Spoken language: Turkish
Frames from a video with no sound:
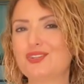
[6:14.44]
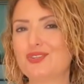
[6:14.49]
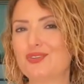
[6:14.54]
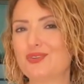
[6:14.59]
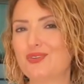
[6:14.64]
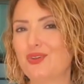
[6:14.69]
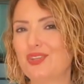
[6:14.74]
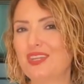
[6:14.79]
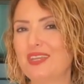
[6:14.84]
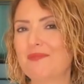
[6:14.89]

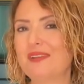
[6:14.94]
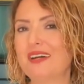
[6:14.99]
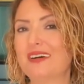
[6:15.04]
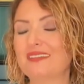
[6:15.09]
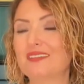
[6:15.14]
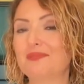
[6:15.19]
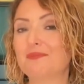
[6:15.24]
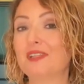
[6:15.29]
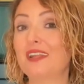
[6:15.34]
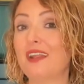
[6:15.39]
önemli
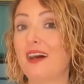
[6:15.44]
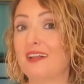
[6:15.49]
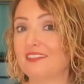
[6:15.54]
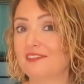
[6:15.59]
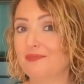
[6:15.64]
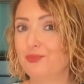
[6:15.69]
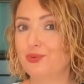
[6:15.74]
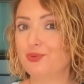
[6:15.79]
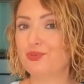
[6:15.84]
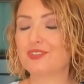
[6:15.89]
adımlar
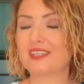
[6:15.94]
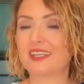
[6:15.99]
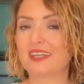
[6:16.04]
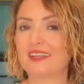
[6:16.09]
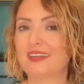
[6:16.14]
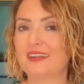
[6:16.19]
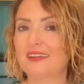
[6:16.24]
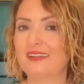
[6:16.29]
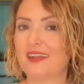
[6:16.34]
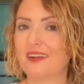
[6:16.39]
atmıyoruz
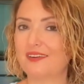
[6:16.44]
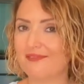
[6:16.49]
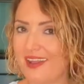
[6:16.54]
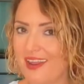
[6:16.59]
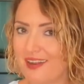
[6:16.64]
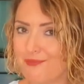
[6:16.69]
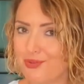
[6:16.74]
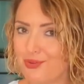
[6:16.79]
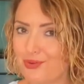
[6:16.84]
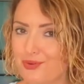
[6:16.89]
kararlar
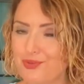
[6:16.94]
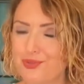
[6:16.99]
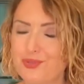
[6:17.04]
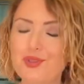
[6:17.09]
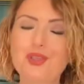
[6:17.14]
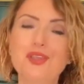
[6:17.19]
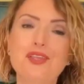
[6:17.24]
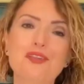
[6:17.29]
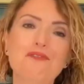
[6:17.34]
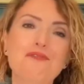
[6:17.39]
vermiyoruz
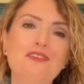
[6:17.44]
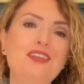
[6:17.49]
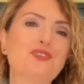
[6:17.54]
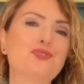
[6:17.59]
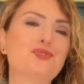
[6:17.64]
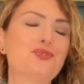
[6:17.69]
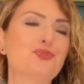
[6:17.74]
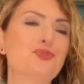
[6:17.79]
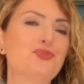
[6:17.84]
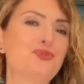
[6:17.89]

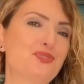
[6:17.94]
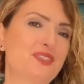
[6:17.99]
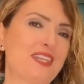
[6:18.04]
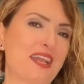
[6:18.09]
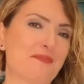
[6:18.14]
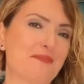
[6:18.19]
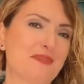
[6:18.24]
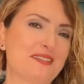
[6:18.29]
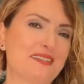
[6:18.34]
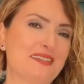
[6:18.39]
Venüs'ün
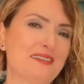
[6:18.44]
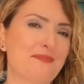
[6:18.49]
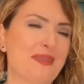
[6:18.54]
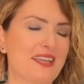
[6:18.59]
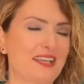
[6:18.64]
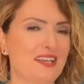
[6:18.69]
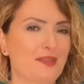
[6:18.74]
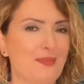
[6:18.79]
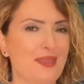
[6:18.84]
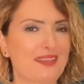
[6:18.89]
düzelmesini
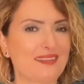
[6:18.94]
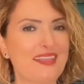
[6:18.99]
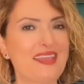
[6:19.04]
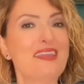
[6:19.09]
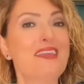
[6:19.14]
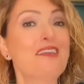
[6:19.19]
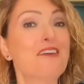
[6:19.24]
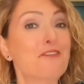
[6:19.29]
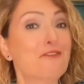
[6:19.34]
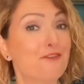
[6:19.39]
beklemekte
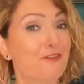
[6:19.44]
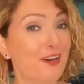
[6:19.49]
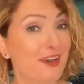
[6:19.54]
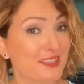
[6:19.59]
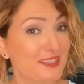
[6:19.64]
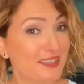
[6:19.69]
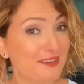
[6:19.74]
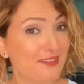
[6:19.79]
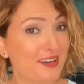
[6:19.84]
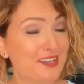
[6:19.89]

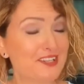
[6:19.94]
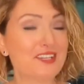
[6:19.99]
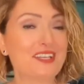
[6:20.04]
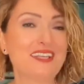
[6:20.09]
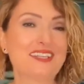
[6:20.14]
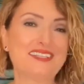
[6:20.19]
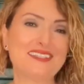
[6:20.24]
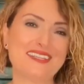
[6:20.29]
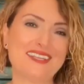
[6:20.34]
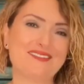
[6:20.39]
fayda var
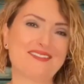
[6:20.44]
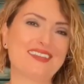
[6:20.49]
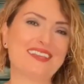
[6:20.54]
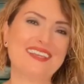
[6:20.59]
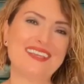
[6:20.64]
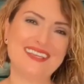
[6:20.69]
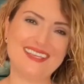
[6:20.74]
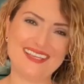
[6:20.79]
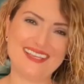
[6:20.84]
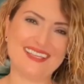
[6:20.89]
sevgili
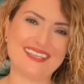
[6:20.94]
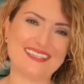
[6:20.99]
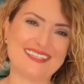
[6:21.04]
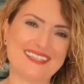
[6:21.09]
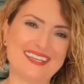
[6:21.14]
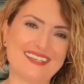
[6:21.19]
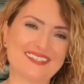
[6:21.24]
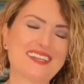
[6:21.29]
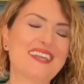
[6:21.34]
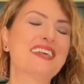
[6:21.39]

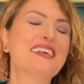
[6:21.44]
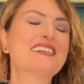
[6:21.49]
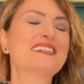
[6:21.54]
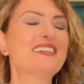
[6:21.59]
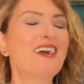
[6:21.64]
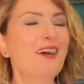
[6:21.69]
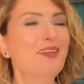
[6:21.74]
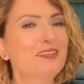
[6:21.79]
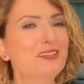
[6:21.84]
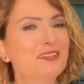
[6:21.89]
ikizler
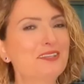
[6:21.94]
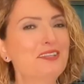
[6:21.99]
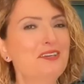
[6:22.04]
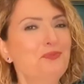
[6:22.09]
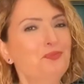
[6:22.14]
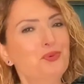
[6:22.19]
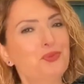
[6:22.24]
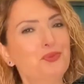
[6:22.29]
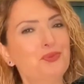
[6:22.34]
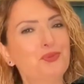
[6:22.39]

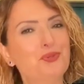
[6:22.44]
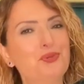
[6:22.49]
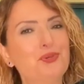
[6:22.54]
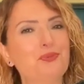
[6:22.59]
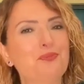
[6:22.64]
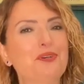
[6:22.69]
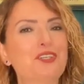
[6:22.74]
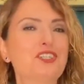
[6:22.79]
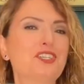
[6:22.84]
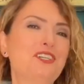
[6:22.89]
sağlıklı mutlu
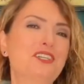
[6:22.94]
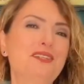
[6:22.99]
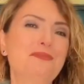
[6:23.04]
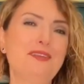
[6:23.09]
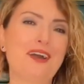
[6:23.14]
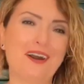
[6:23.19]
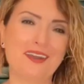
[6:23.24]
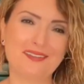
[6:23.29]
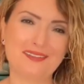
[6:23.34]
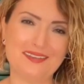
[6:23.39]
başarılı
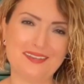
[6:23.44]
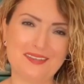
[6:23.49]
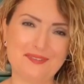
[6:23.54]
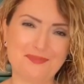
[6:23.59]
bir ay dilerim